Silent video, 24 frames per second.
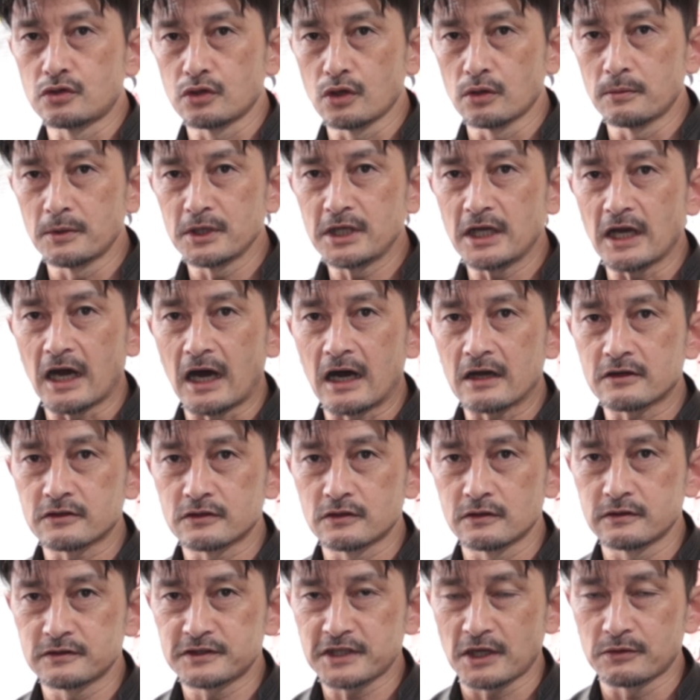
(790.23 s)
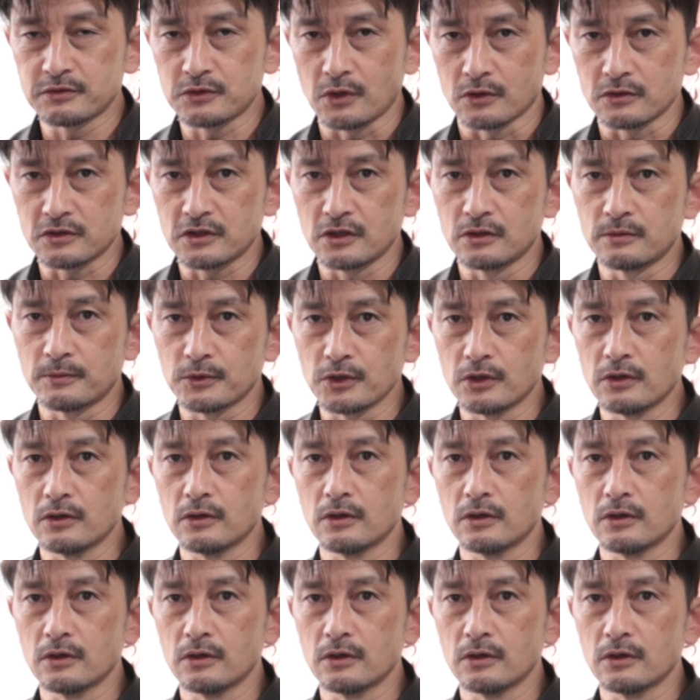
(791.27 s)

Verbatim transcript: 黒森アクスルシャフトっていうもの